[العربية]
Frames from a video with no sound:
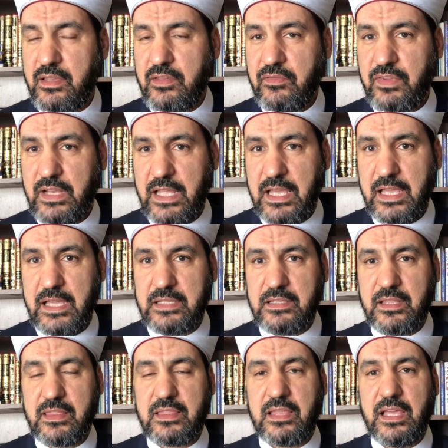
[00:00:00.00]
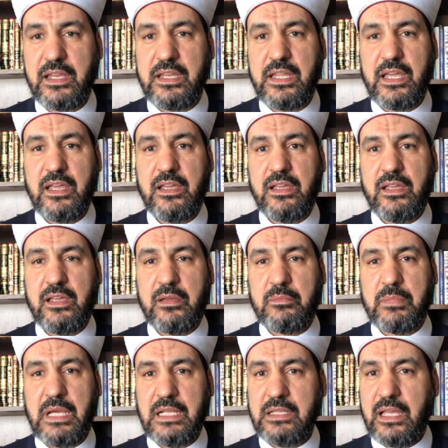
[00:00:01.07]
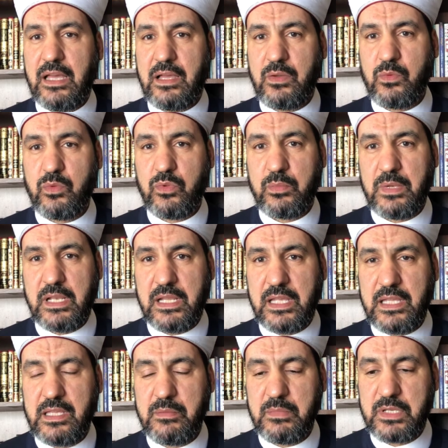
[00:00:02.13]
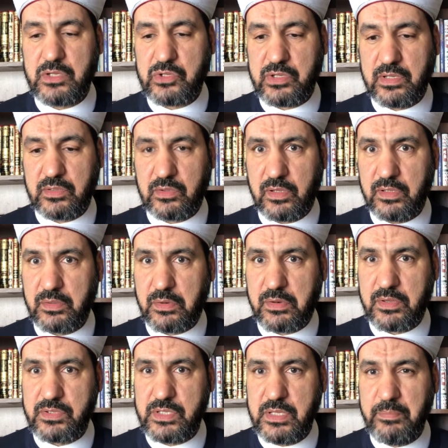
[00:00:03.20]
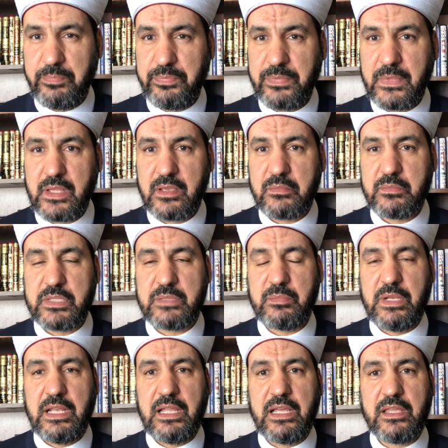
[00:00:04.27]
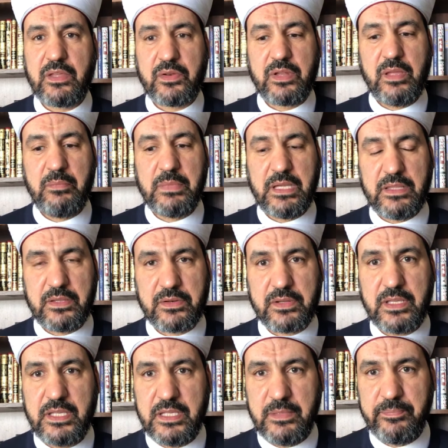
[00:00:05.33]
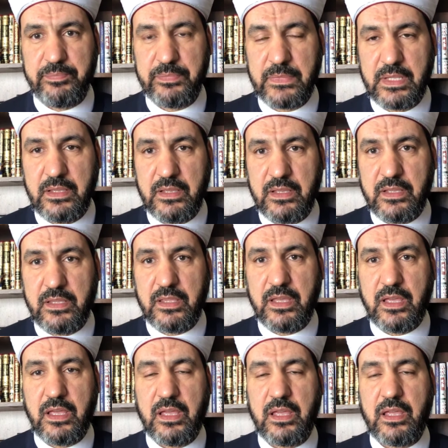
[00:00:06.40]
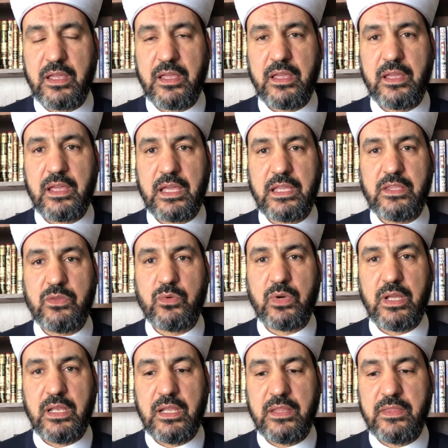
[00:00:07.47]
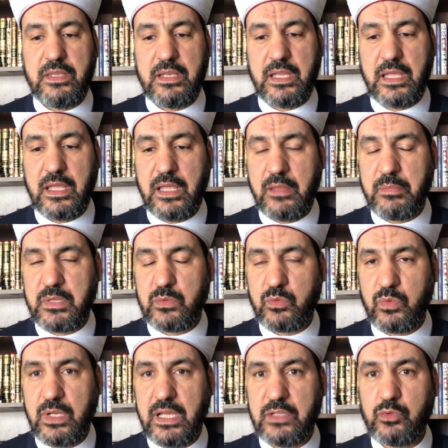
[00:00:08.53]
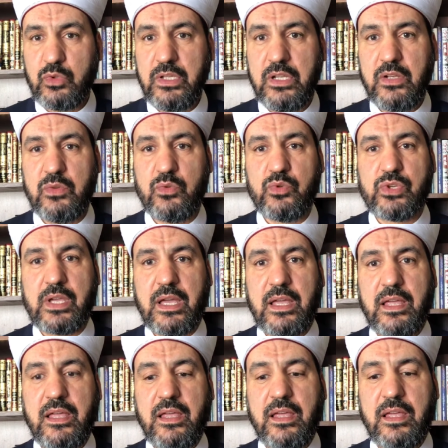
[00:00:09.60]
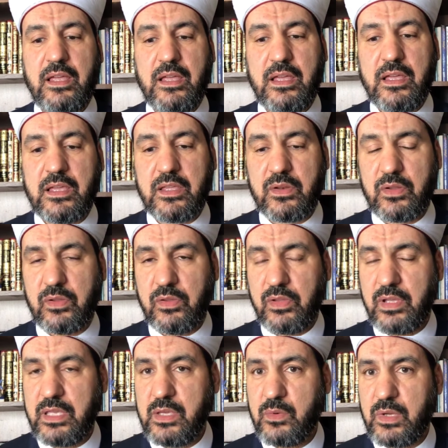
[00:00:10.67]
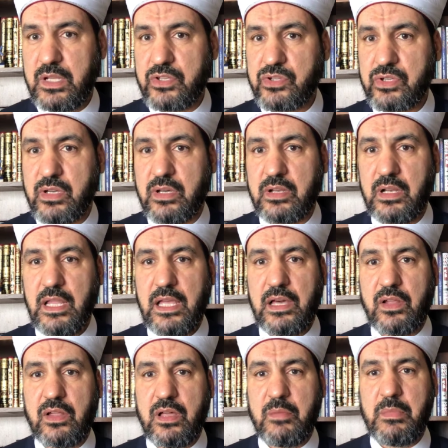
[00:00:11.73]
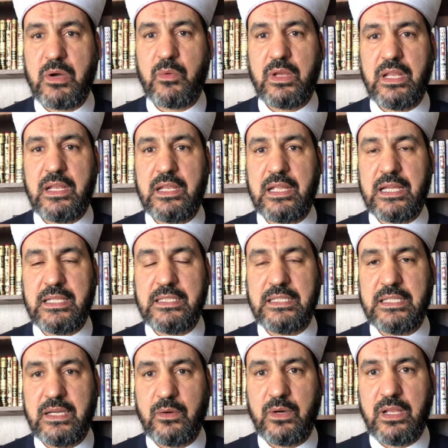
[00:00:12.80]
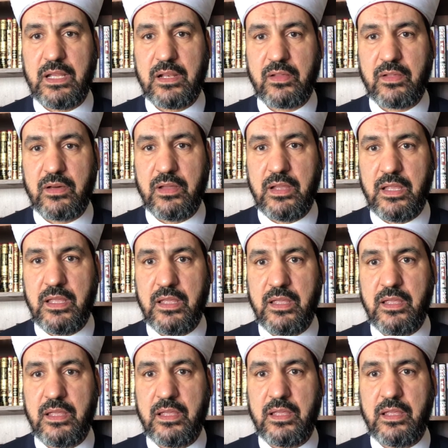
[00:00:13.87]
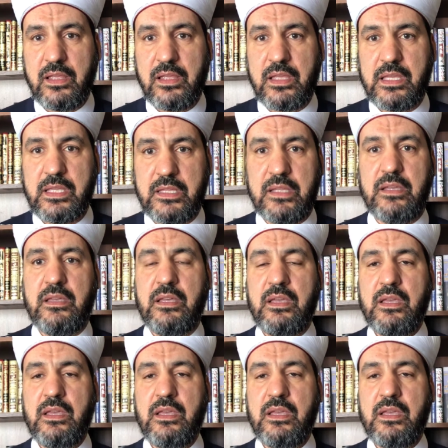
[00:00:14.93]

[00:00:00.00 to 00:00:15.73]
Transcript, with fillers: في الآية الثانية بعد أعوذ بالله من الشيطان الرجيم بسم الله الرحمن الرحيم يا أيها الذين آمنوا لا تحلوا شعائر الله ولا الشهر الحرام ولا الهدي ولا القلائد